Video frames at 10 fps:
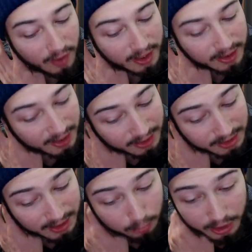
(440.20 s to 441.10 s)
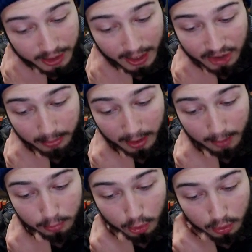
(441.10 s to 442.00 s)
var yine arkadaşlar. Buna yine atacağım
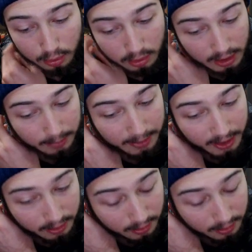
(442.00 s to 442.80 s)
abi. Bu e, beni